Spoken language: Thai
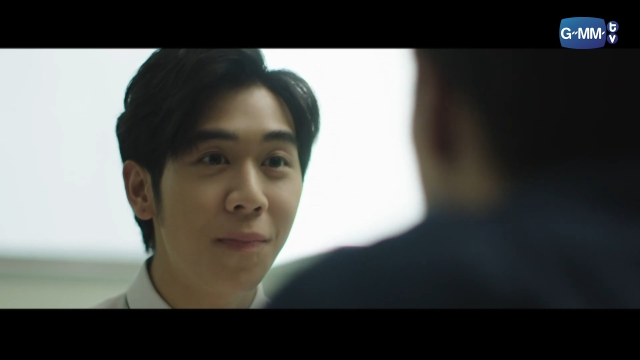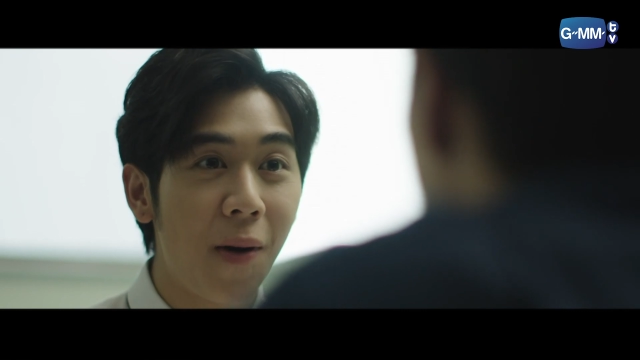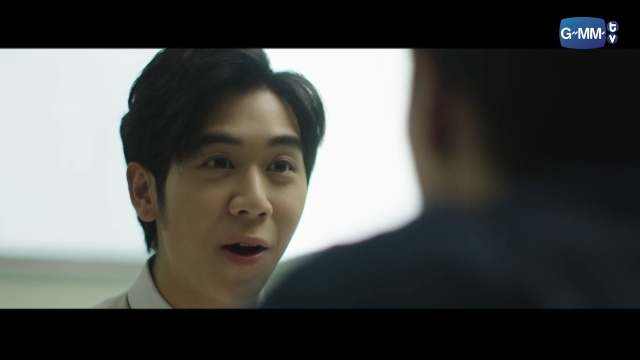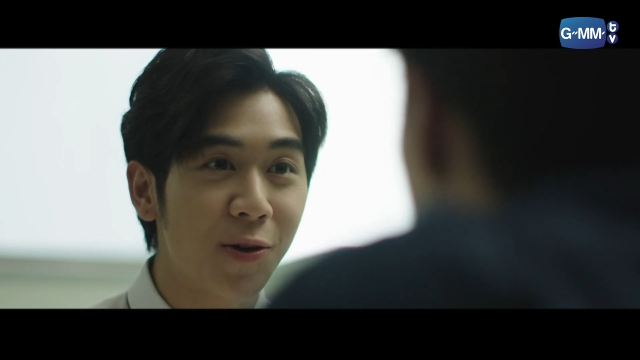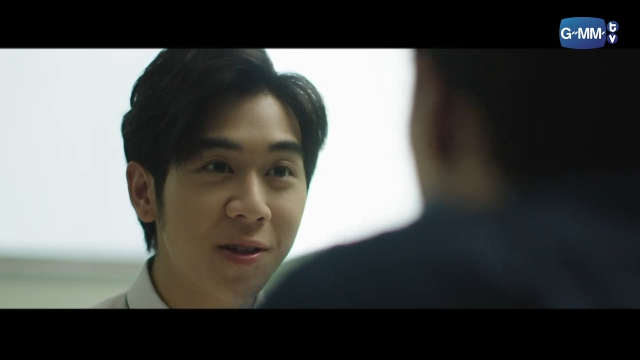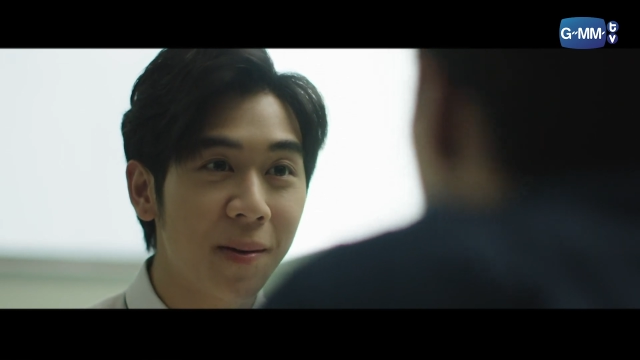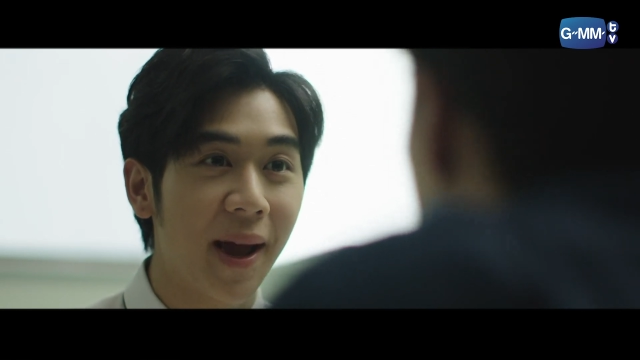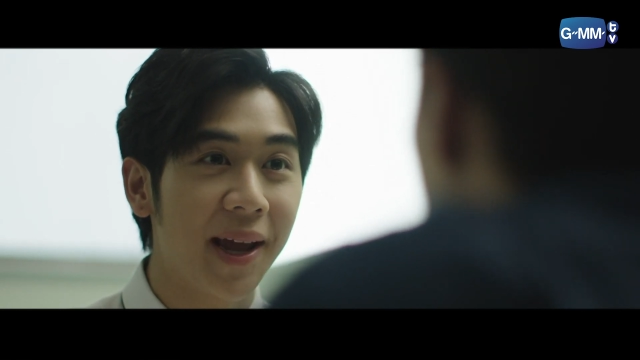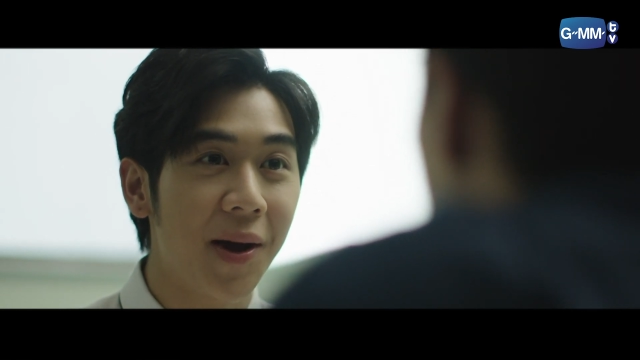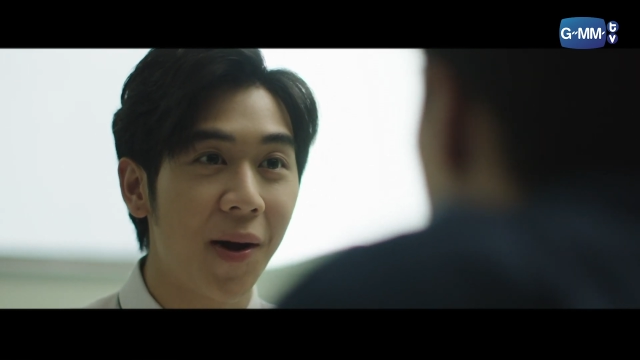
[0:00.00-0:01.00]
จงบอกยุคส
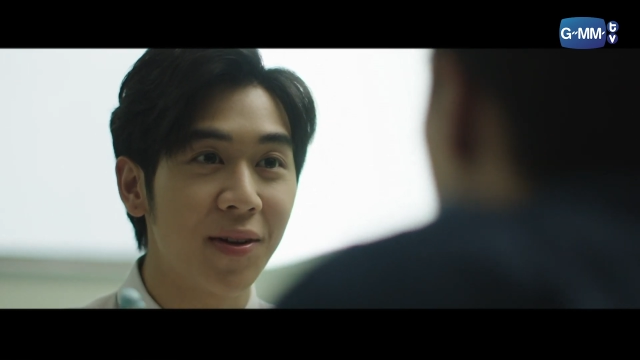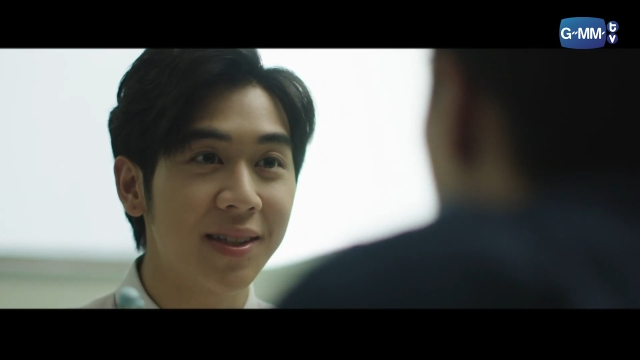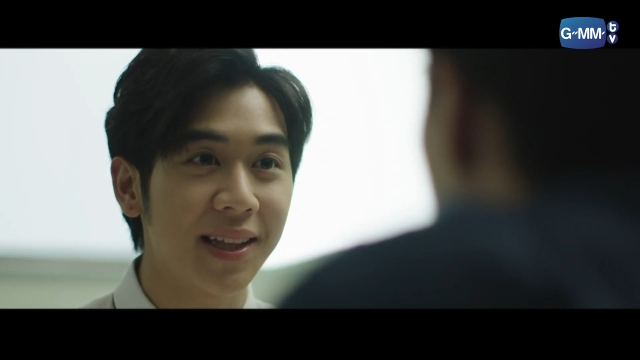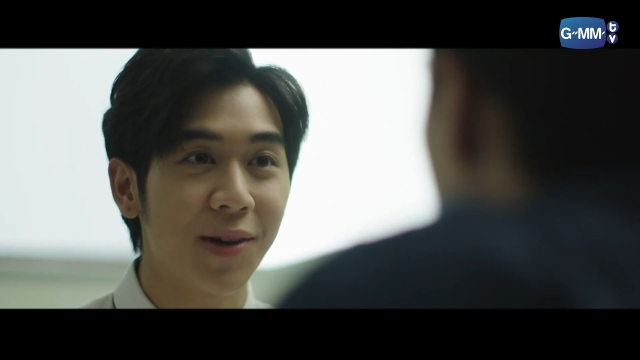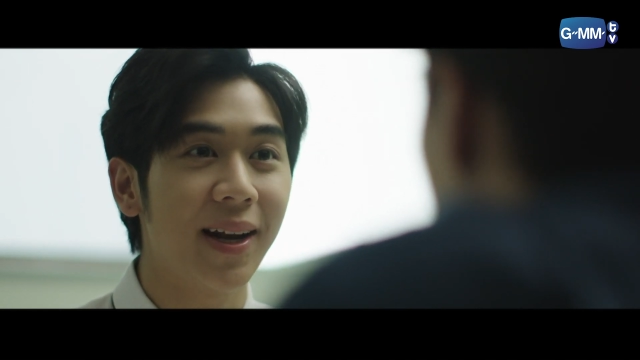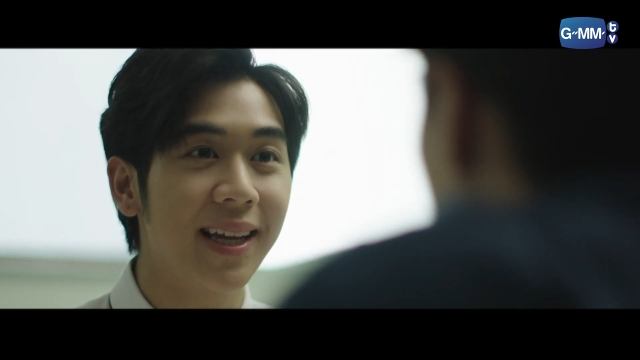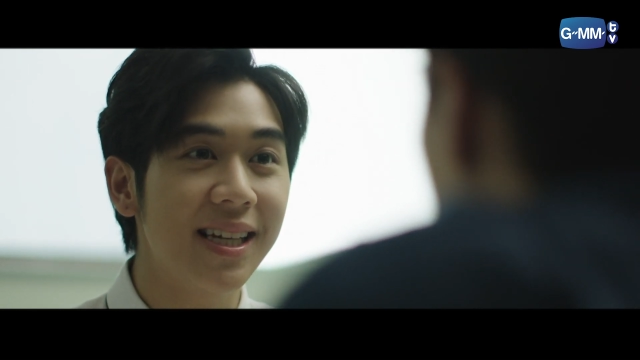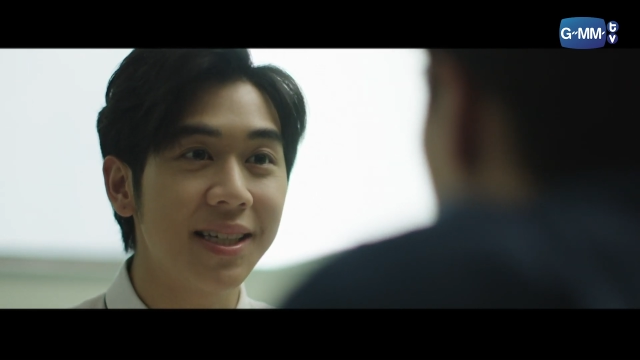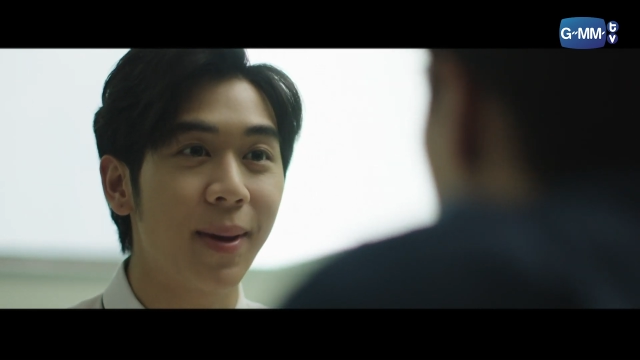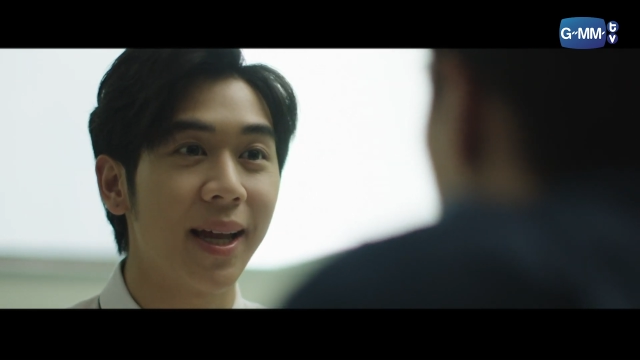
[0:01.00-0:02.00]
มัยของศตวรรษที่